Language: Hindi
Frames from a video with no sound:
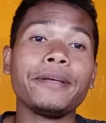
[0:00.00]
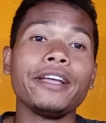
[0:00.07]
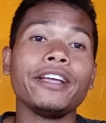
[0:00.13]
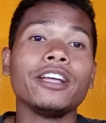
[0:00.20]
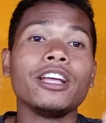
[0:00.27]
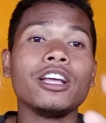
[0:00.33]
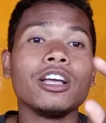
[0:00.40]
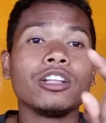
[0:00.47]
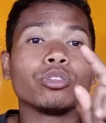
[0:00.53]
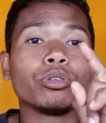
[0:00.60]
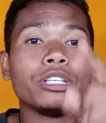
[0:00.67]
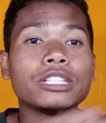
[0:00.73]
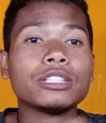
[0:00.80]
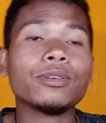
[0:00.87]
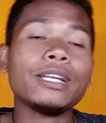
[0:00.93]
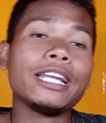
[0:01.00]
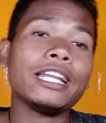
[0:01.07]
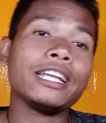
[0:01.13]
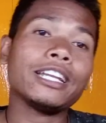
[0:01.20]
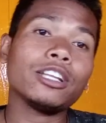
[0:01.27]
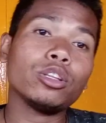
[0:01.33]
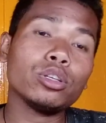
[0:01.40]
तो इसके लेने के लिए
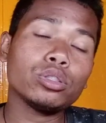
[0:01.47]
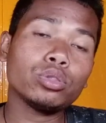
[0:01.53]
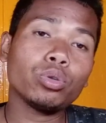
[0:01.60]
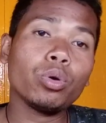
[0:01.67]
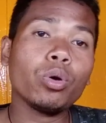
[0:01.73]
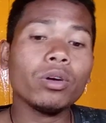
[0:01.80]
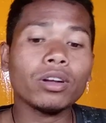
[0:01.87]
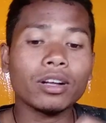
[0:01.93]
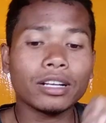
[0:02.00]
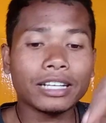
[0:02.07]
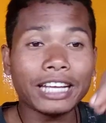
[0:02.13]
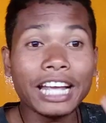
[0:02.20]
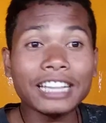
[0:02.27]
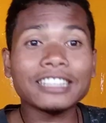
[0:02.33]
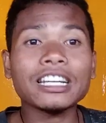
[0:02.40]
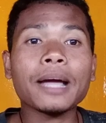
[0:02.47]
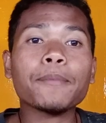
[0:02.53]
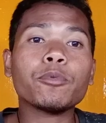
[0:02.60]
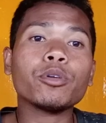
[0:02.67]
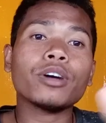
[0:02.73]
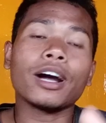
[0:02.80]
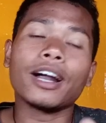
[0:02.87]
दोस्तों कितना आपको
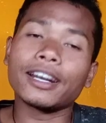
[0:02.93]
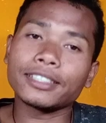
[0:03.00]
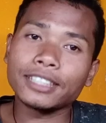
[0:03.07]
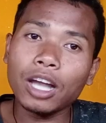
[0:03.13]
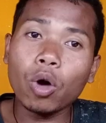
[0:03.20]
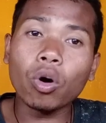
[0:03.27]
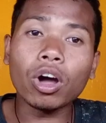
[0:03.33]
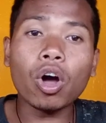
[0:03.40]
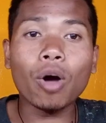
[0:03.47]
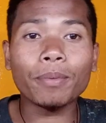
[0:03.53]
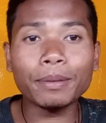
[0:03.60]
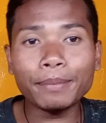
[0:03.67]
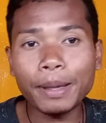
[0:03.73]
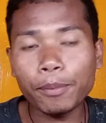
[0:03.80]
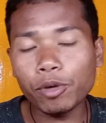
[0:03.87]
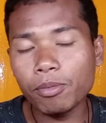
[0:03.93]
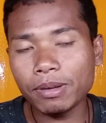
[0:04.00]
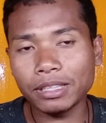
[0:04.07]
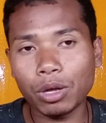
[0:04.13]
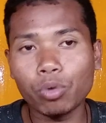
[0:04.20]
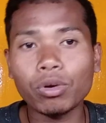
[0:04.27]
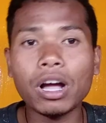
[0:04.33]
खर्चा होगा अभी मैं आपको बताऊँगा
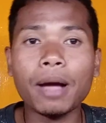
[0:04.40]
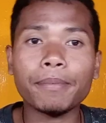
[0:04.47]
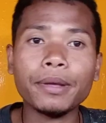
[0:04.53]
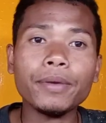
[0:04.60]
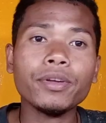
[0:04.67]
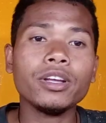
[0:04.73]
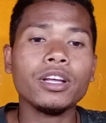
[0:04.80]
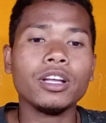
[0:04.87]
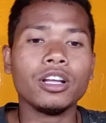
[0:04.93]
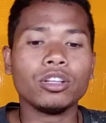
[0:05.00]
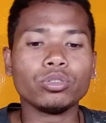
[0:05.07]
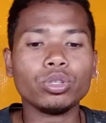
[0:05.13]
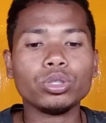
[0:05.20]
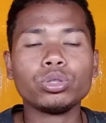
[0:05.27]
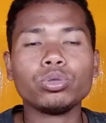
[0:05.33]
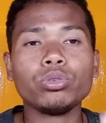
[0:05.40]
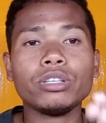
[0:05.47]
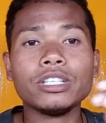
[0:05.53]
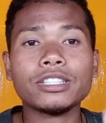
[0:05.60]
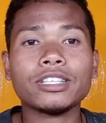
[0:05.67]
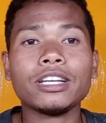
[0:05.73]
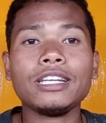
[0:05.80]
अभी दोस्तों इसके लिए
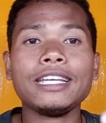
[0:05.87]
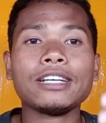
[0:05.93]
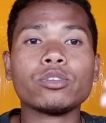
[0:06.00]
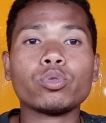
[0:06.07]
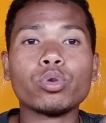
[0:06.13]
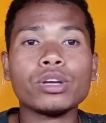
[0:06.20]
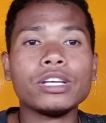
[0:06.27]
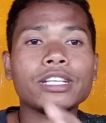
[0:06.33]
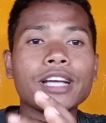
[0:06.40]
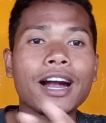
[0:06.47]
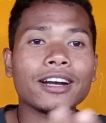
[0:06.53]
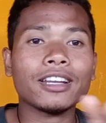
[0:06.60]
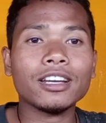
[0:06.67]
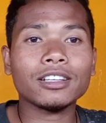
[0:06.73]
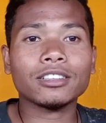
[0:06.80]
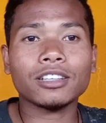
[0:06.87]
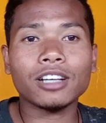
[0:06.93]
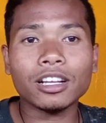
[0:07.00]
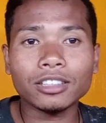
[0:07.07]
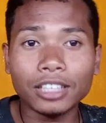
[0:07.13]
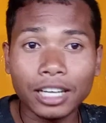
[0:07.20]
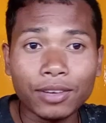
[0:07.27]
कोई एयरटेल का तरफ
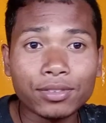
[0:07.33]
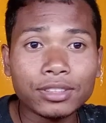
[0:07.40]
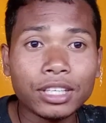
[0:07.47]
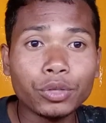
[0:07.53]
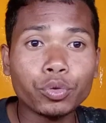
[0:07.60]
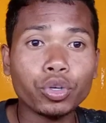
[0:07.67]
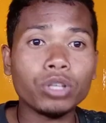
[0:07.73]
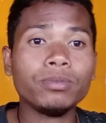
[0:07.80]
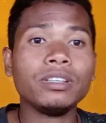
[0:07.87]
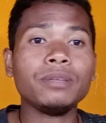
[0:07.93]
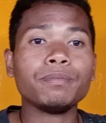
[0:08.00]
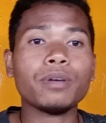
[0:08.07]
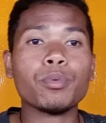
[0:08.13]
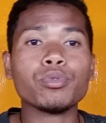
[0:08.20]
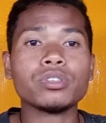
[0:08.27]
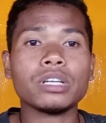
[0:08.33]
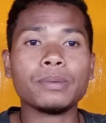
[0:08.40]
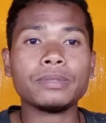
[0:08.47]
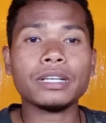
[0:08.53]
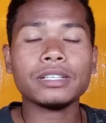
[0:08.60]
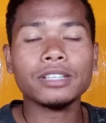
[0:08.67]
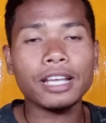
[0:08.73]
से कोई भी इन्फॉर्मेशन अभी तक नहीं
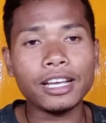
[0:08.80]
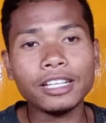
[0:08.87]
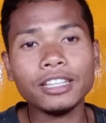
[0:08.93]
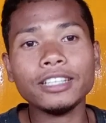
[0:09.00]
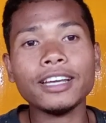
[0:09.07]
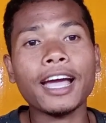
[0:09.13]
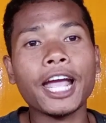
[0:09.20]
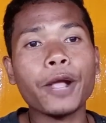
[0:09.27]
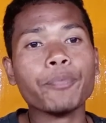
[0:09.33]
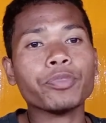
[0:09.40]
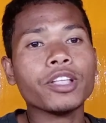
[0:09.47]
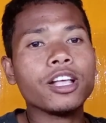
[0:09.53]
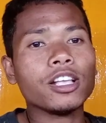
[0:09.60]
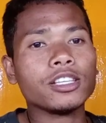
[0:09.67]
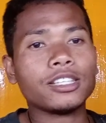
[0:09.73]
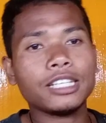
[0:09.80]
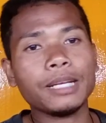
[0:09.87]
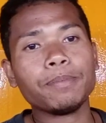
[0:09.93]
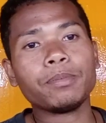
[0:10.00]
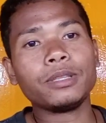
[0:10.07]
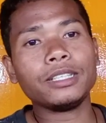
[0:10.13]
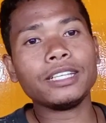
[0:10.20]
दिया है सिर्फ दिया
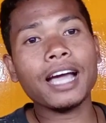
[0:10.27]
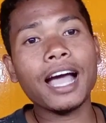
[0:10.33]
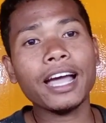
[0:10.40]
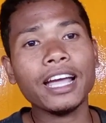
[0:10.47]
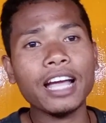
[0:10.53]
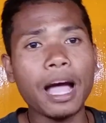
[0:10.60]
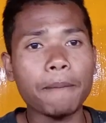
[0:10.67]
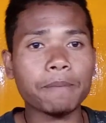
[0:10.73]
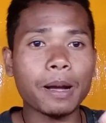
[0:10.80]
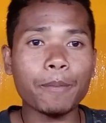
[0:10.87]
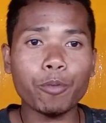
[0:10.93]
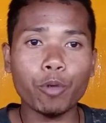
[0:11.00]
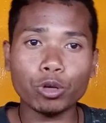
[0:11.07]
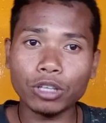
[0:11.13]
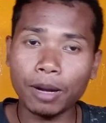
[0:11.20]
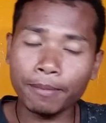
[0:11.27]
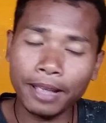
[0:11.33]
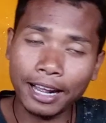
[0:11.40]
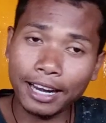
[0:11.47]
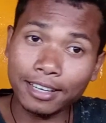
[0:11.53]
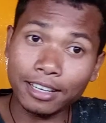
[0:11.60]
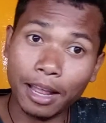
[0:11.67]
है आपका पोर्टल में अगर
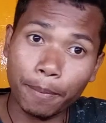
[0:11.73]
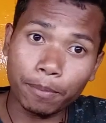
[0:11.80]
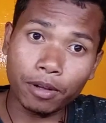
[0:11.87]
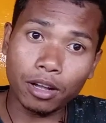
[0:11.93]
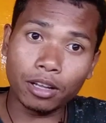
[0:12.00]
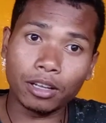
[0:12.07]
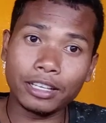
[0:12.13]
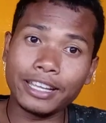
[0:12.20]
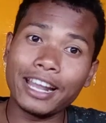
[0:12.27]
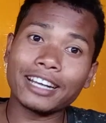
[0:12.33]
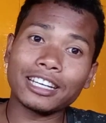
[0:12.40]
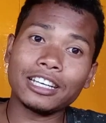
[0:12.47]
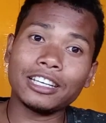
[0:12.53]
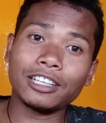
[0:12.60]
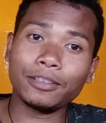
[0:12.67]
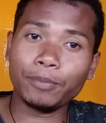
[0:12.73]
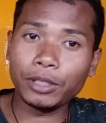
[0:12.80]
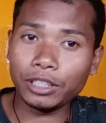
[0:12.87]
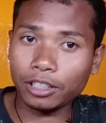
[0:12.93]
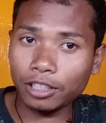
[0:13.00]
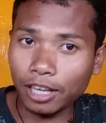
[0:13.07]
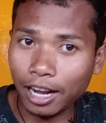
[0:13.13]
आपका एयरटेल मित्रा
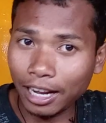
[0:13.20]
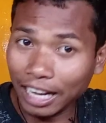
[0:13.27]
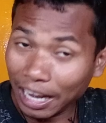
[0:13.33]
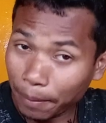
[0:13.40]
ऐप है